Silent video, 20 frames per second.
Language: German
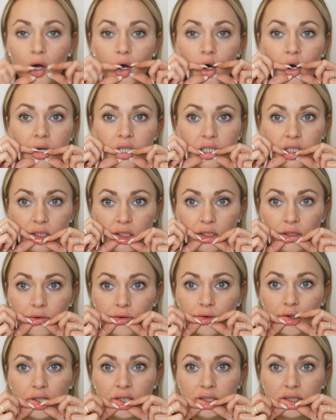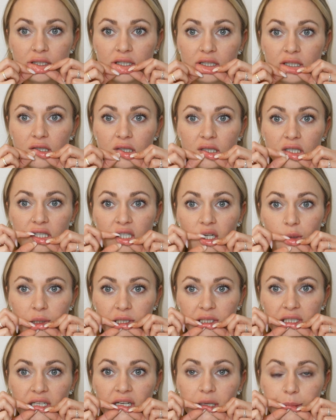Und hier unten soll
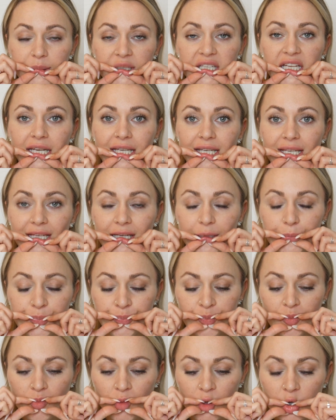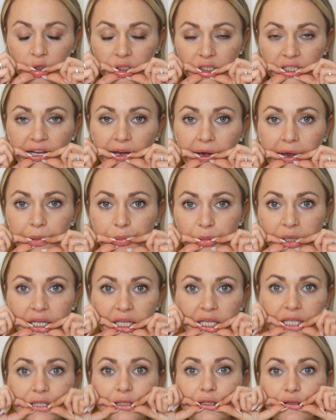man die Lippe dann nehmen und die einmal
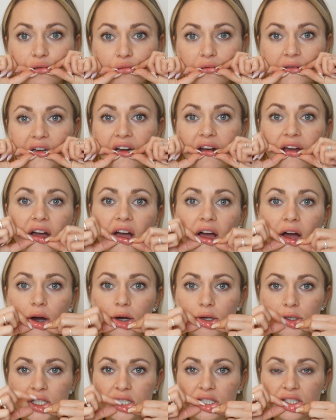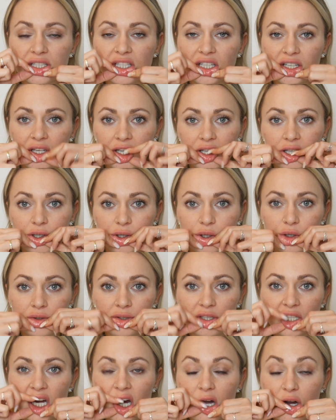so nach außen drehen
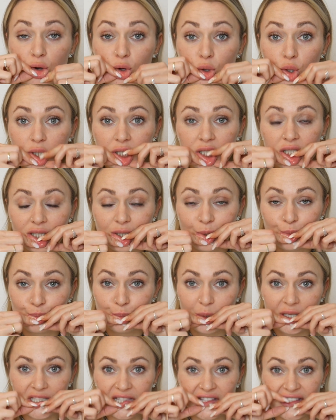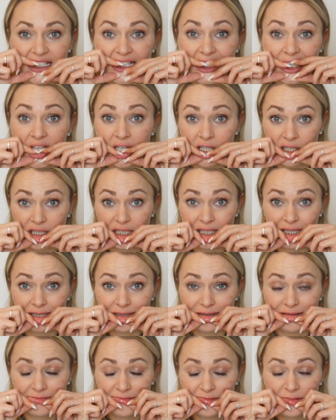und nach unten massieren.
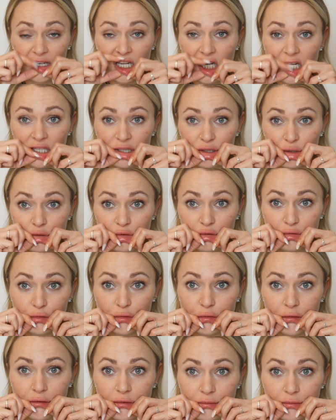Also so.